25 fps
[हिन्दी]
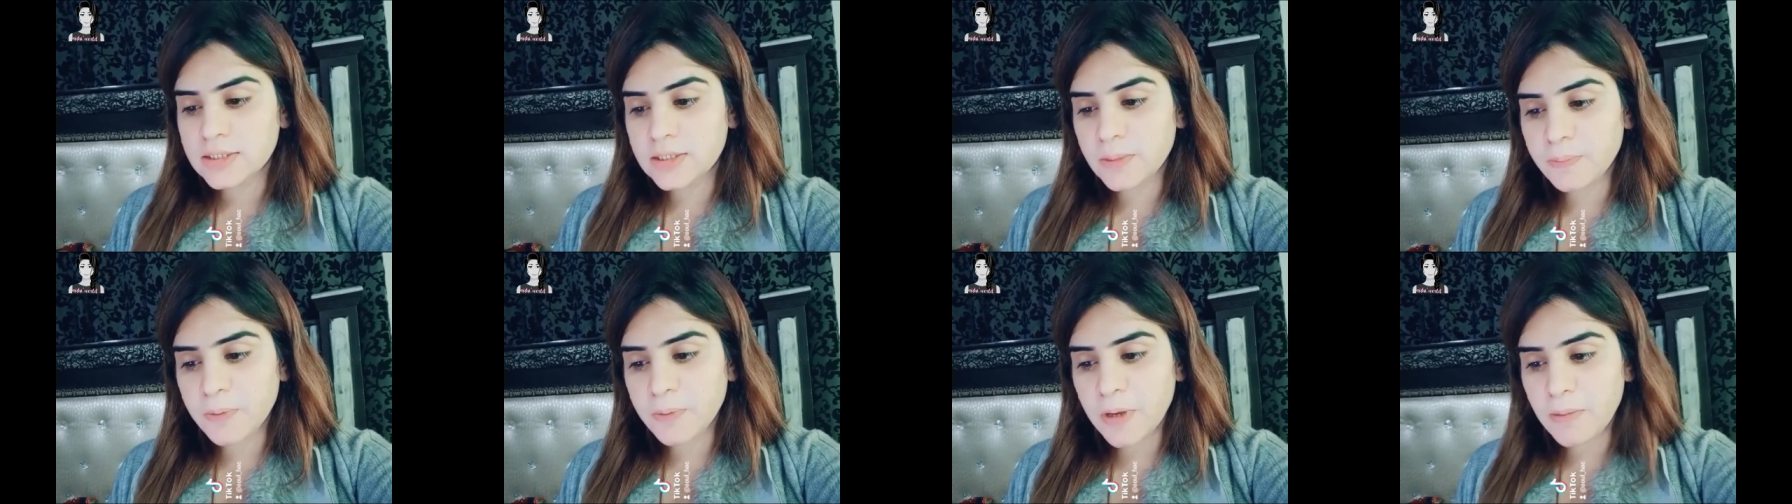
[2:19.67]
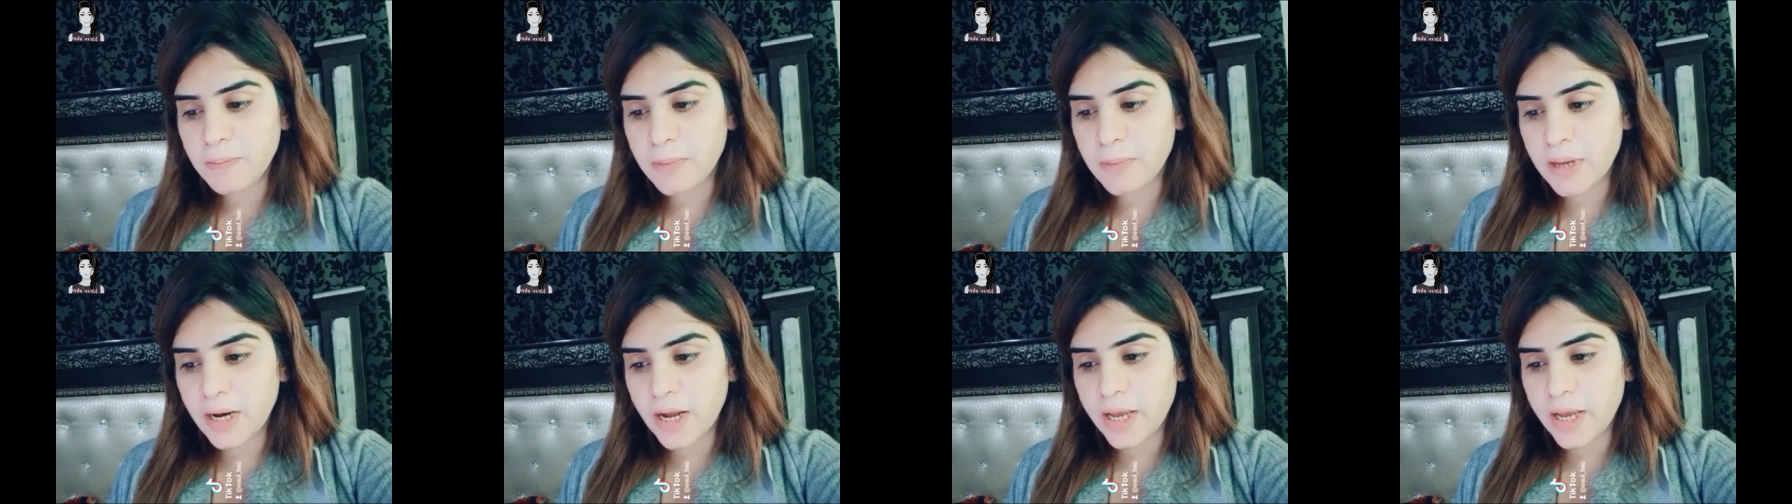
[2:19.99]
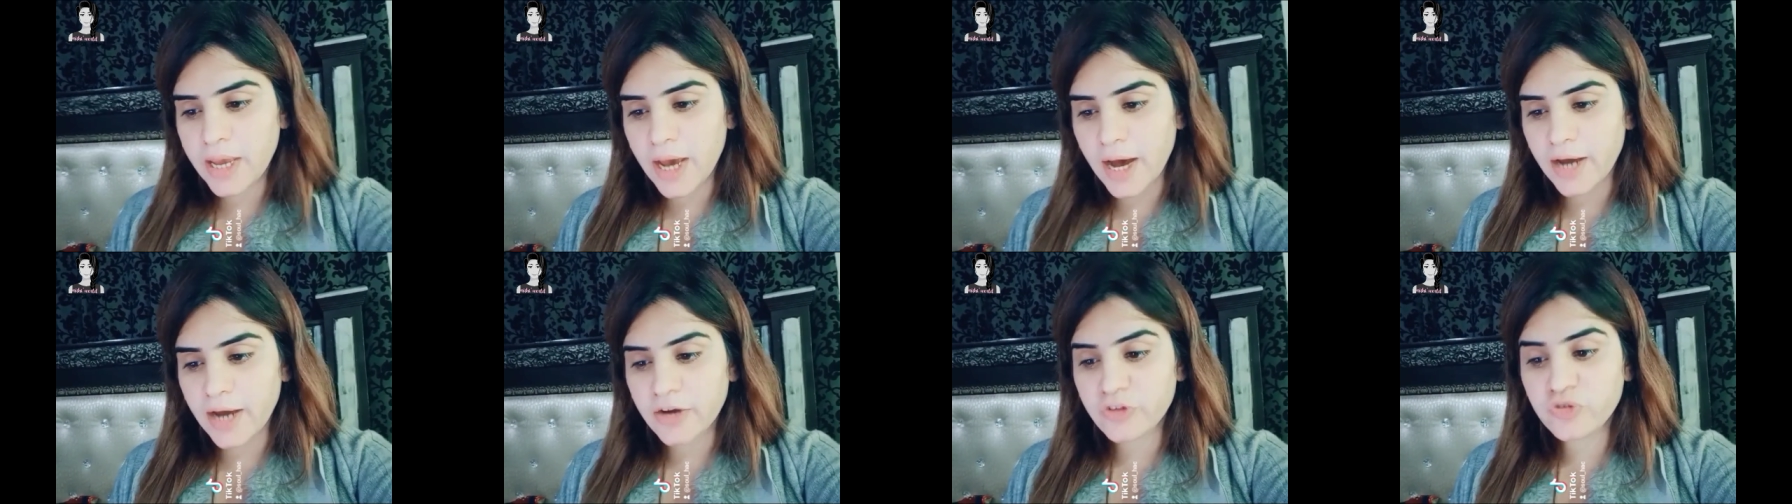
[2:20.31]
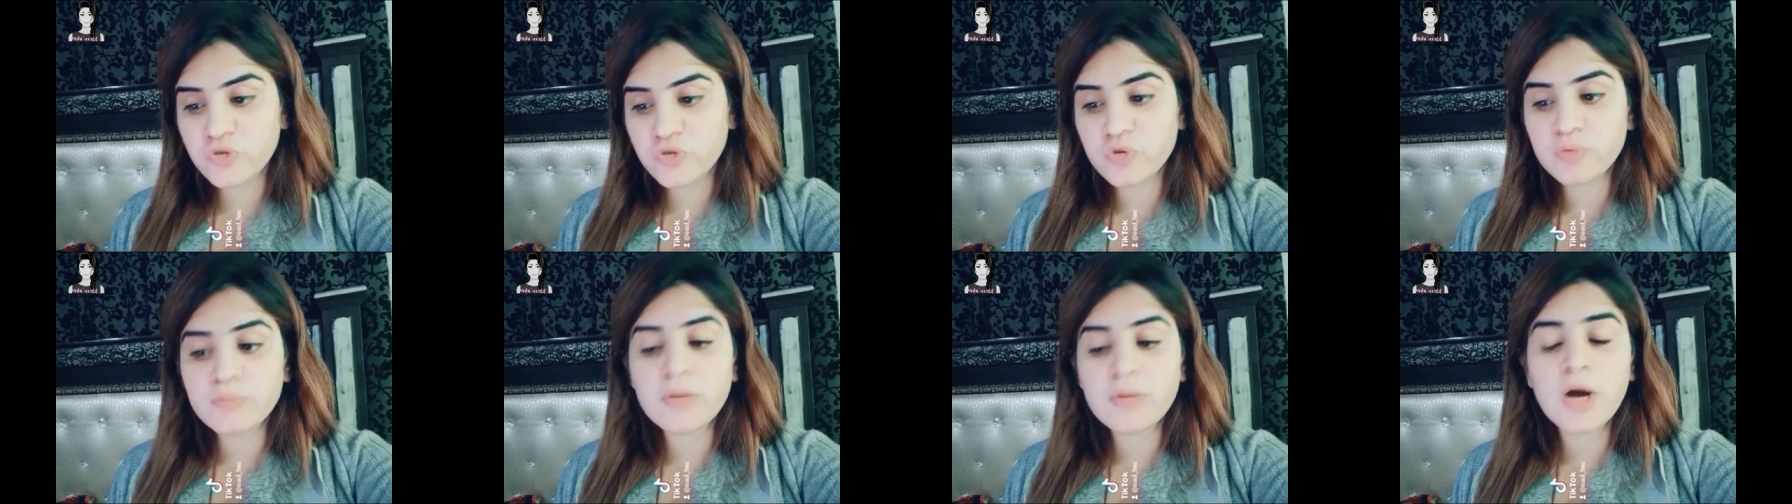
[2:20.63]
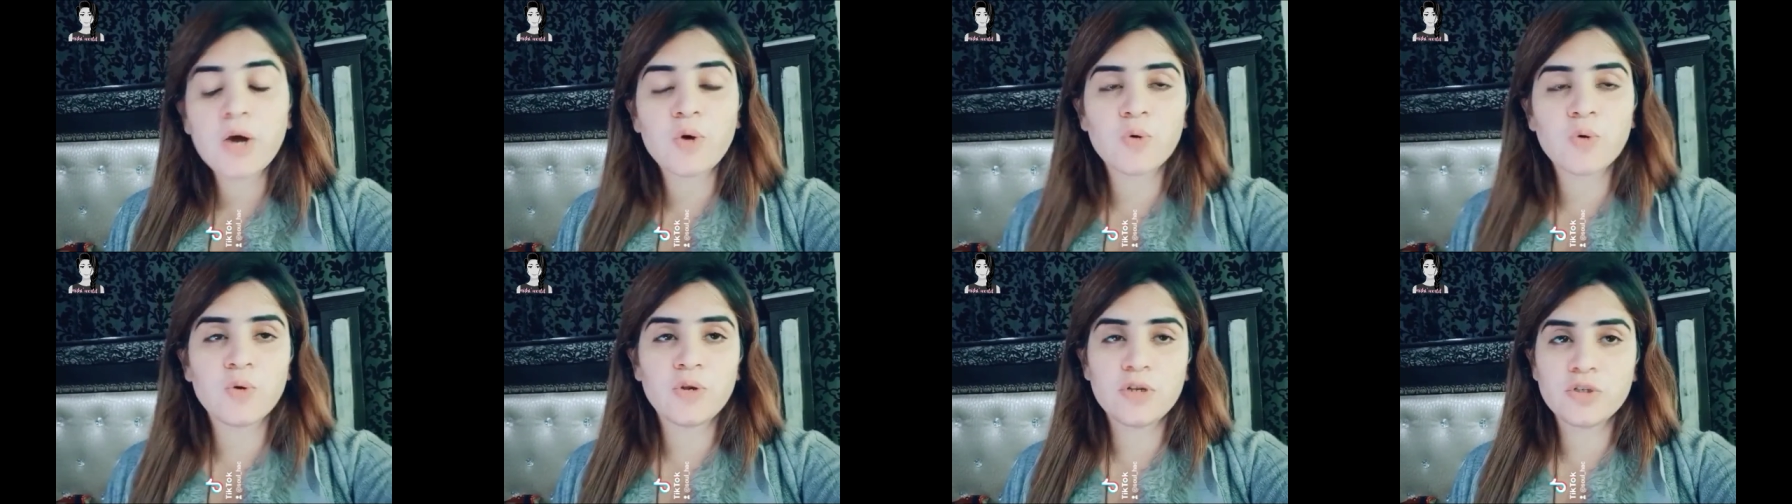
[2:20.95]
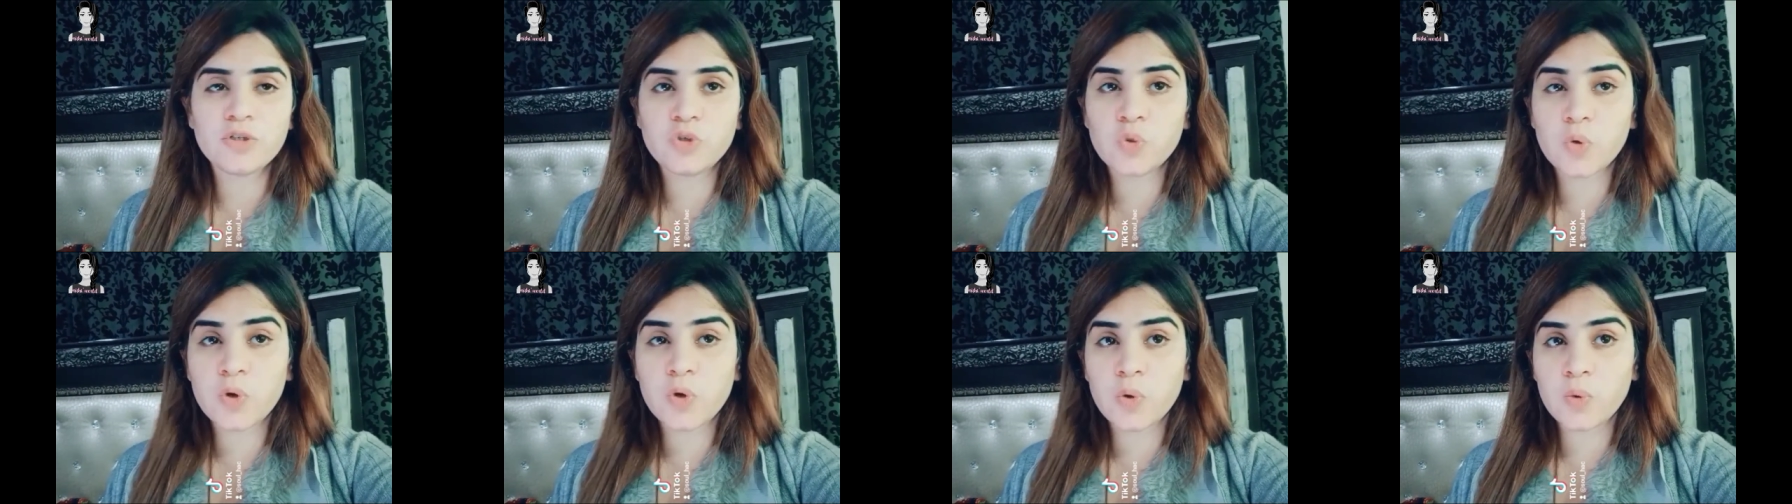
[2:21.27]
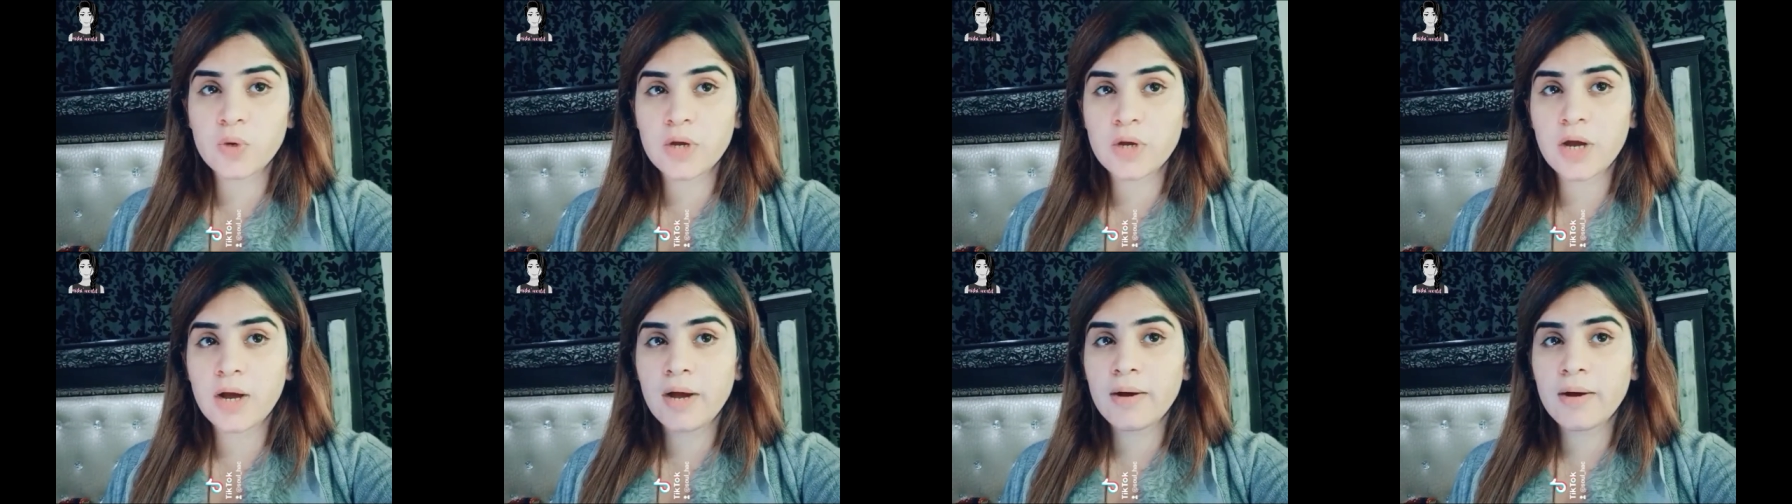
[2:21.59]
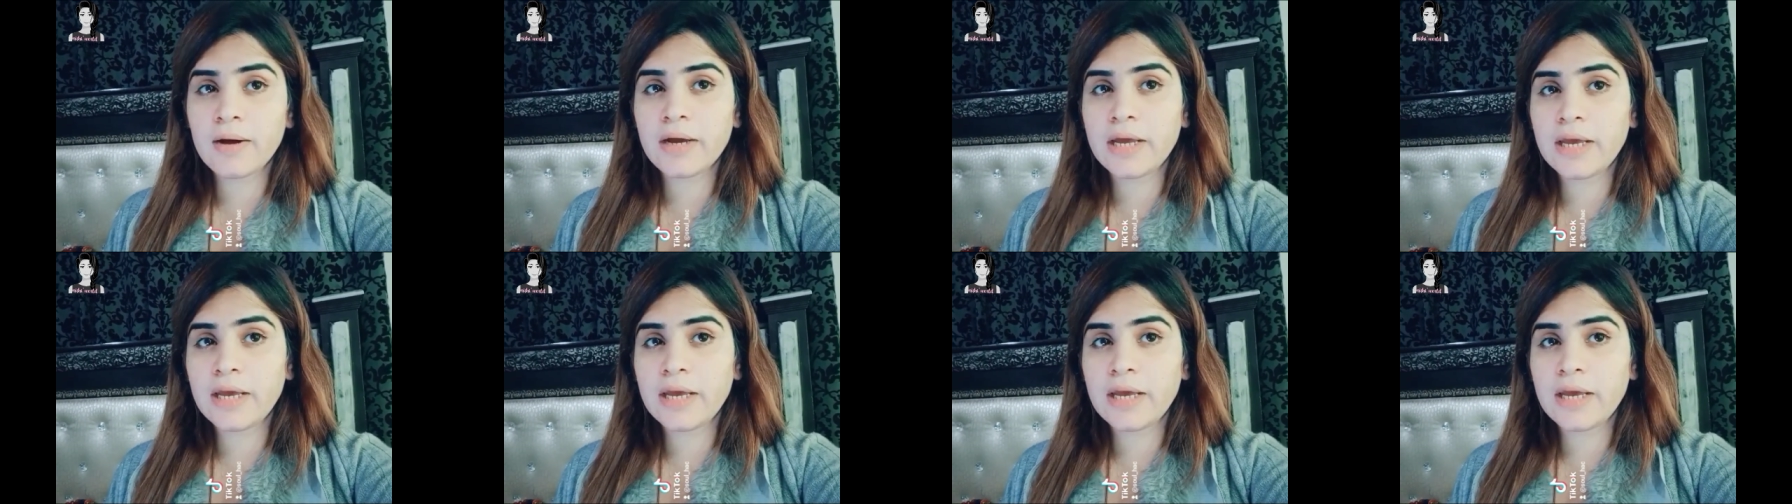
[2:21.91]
जबकि मेरा यार जुम्मा गुल जो कि उनका